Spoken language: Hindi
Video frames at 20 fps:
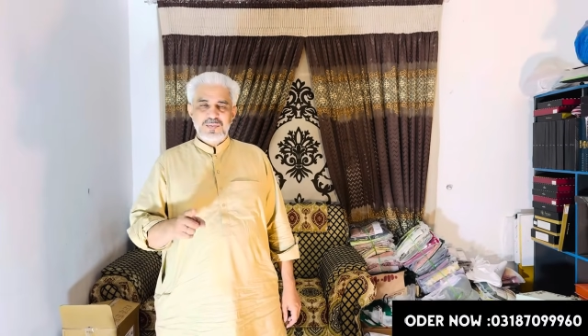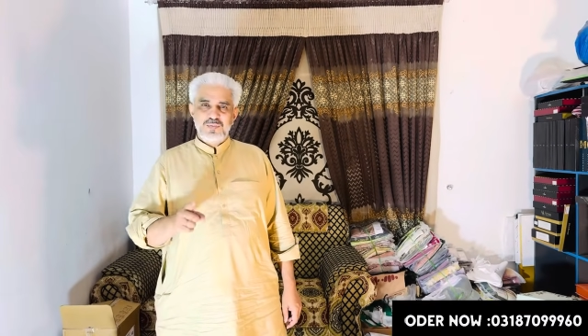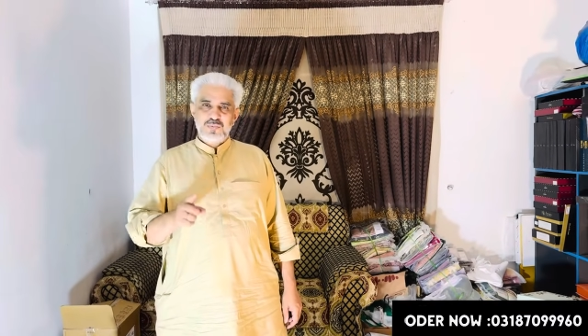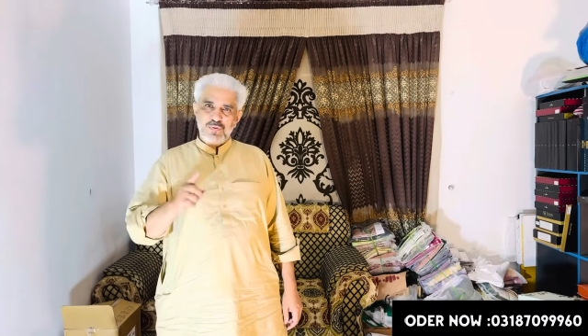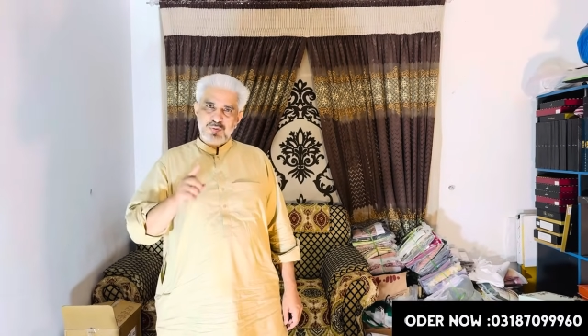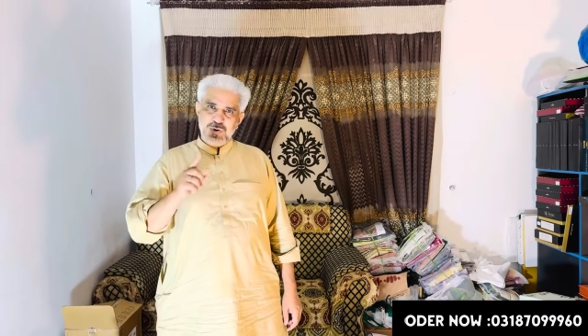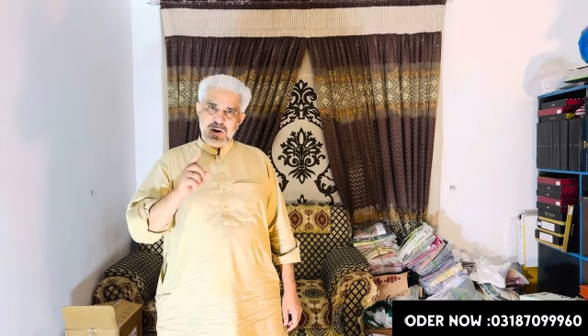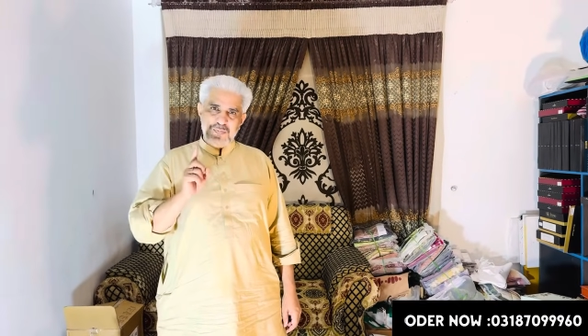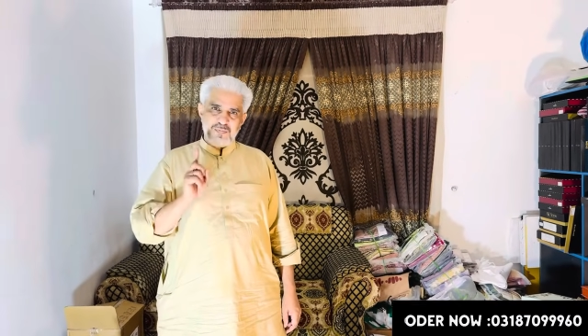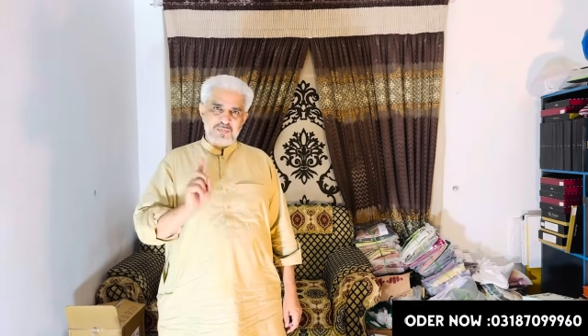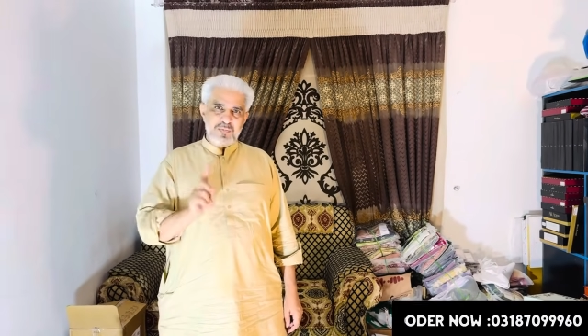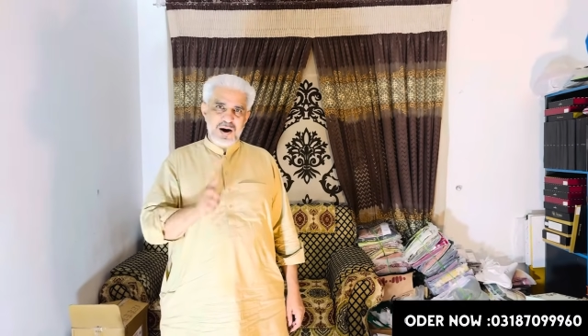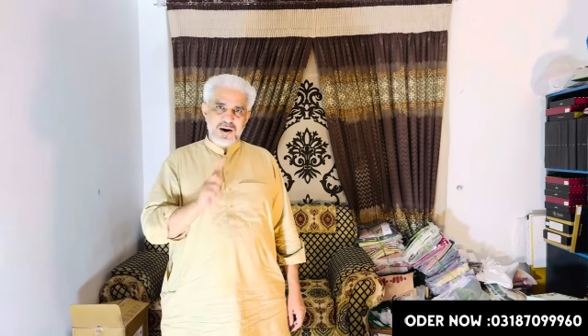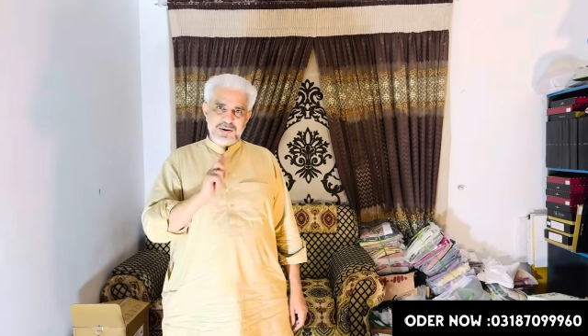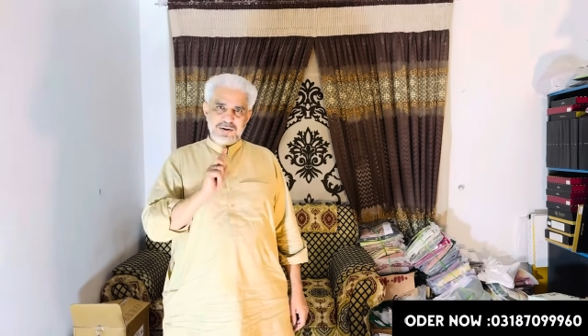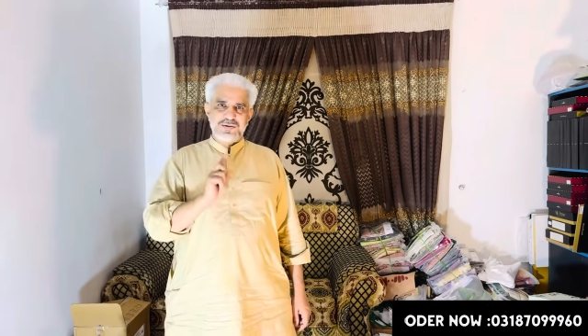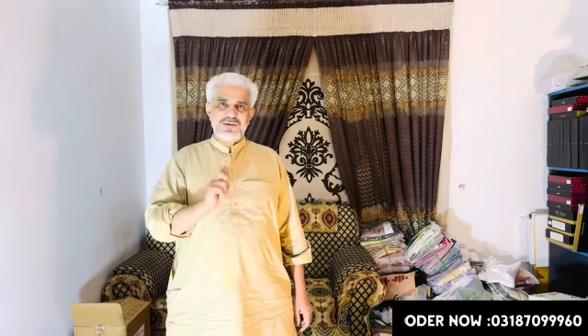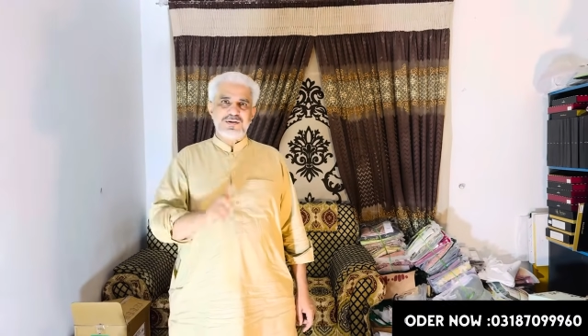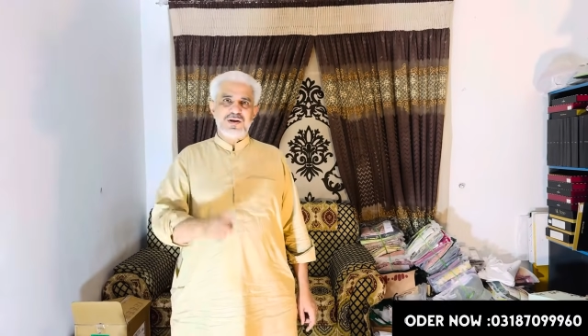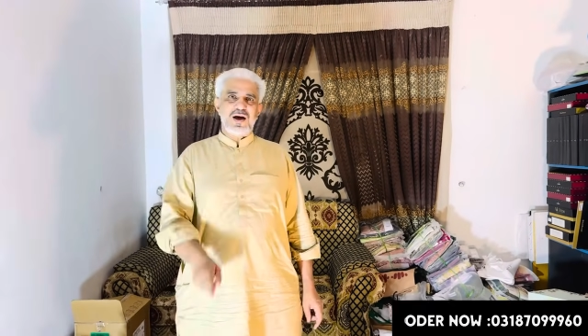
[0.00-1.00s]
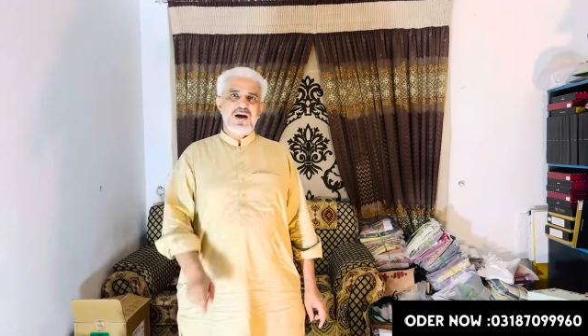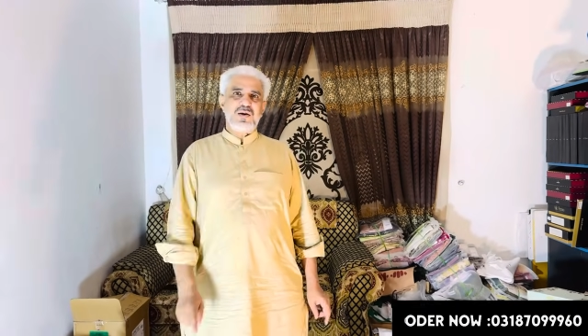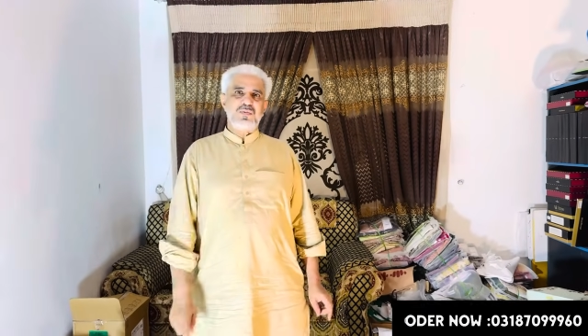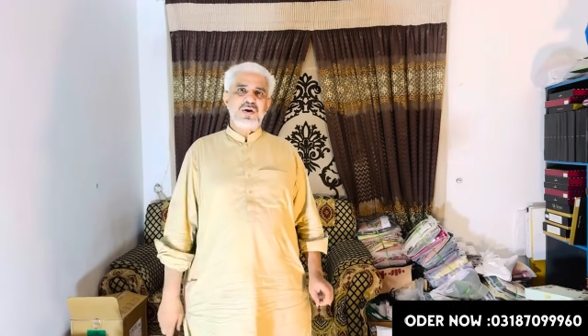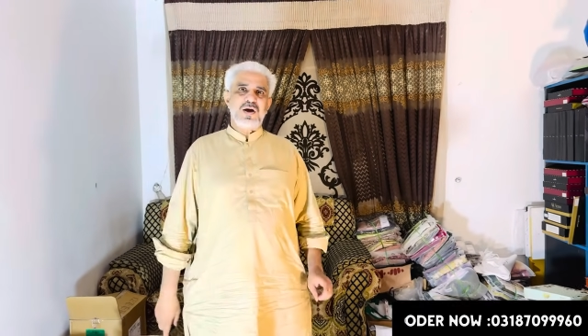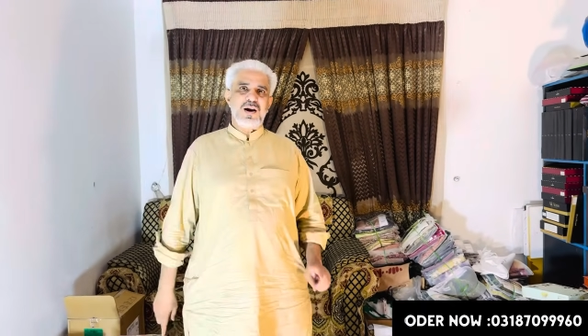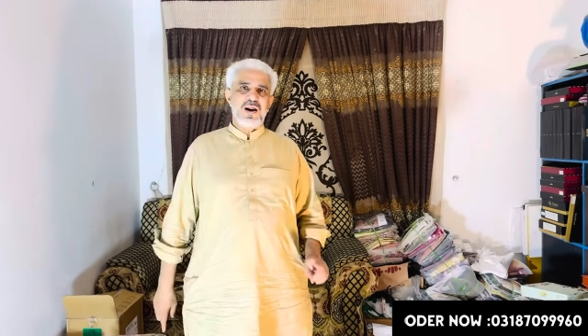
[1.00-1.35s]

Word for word: पूरे पाकिस्तान में